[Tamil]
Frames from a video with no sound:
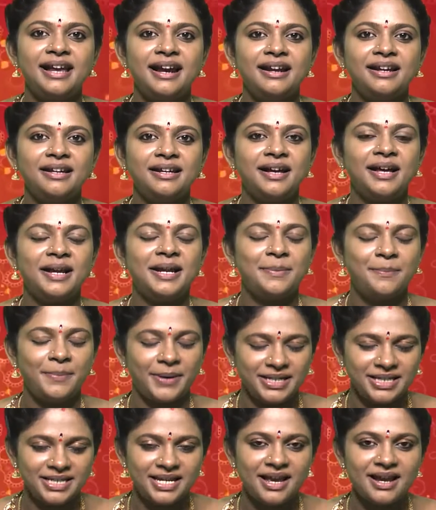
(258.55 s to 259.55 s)
நாளுக்கான
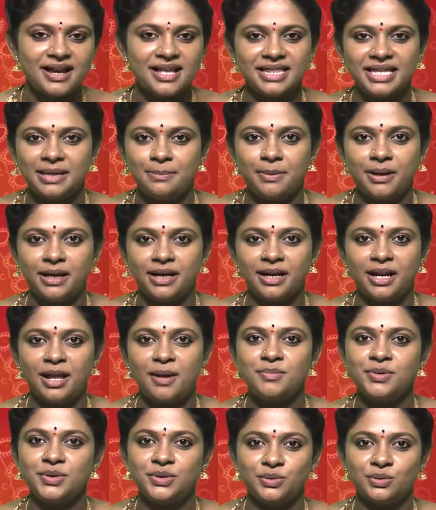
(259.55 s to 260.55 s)
பஞ்சாங்கத்தை
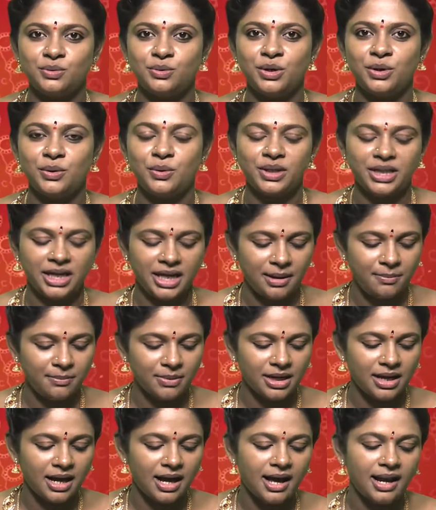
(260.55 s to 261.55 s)
பார்க்கலாம் சூரியோதயம்
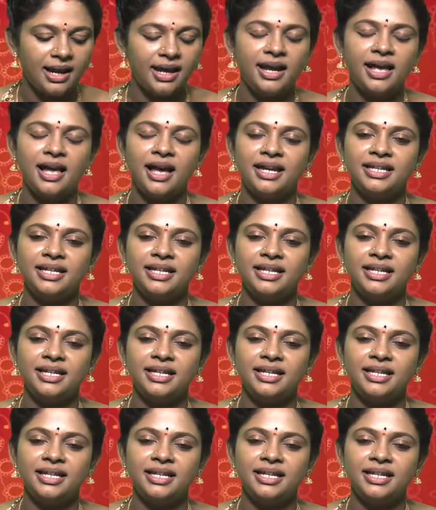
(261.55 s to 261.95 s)
காலை